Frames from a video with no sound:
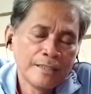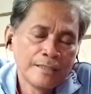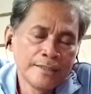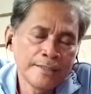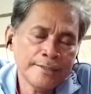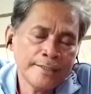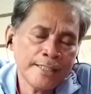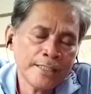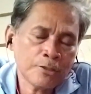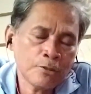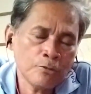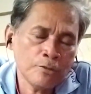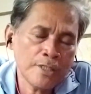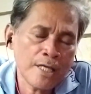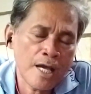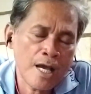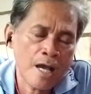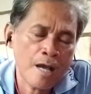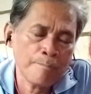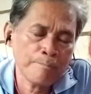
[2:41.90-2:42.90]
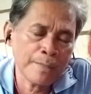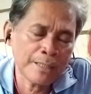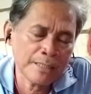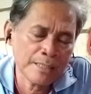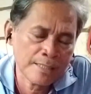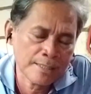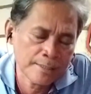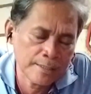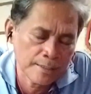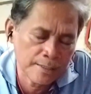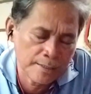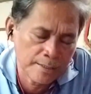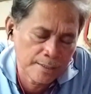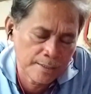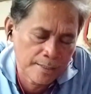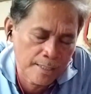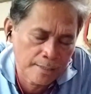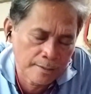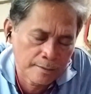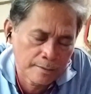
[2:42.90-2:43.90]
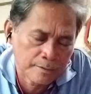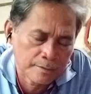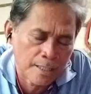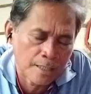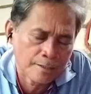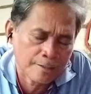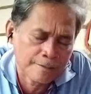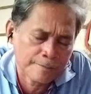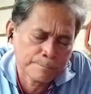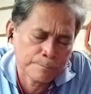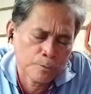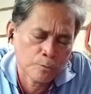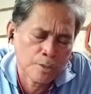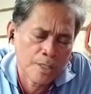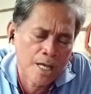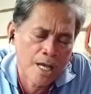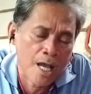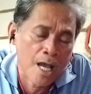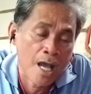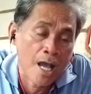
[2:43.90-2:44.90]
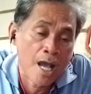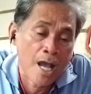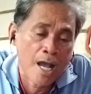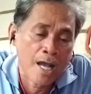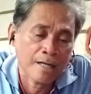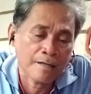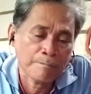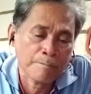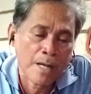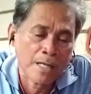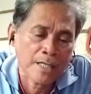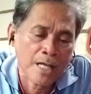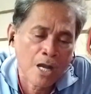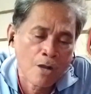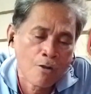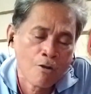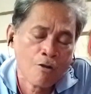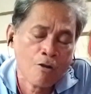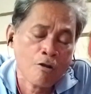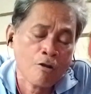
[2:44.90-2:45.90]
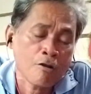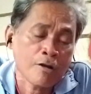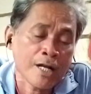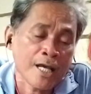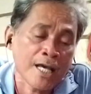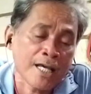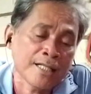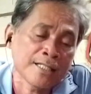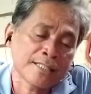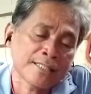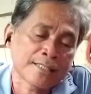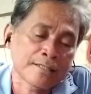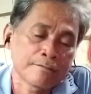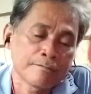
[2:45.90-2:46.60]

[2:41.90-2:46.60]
Hindi ko napansin ang takbo ng mga oras